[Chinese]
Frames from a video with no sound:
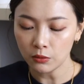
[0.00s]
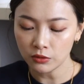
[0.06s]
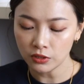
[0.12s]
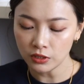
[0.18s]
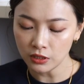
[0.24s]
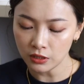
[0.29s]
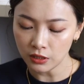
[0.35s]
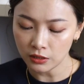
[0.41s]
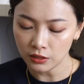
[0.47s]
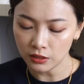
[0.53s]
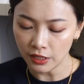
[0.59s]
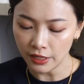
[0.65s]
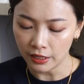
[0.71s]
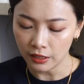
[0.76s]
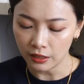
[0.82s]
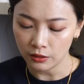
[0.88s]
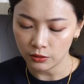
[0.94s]
我记得这
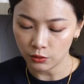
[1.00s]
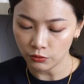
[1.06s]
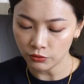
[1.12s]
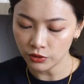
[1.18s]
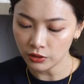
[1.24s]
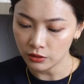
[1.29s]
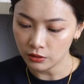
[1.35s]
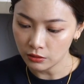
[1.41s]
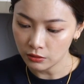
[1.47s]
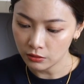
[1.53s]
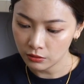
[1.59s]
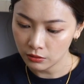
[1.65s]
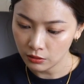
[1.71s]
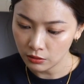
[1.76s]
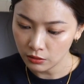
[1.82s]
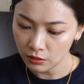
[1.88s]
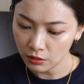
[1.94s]
两个都是，
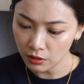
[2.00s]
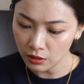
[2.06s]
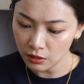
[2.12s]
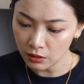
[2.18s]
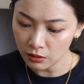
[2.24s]
啊